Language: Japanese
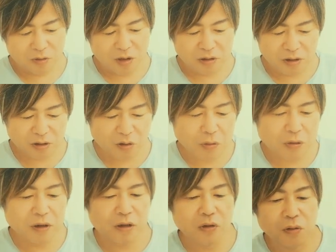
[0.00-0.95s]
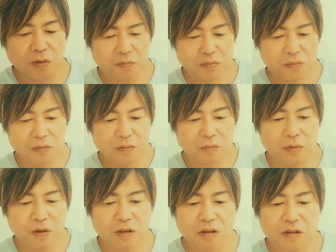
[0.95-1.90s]
電撃痕はないよ
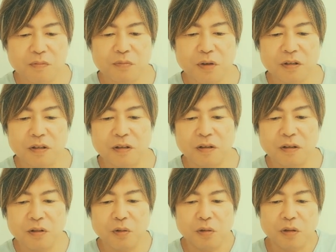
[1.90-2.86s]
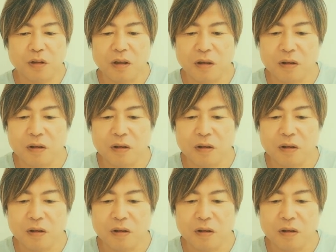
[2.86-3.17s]
みんなに心配させないよって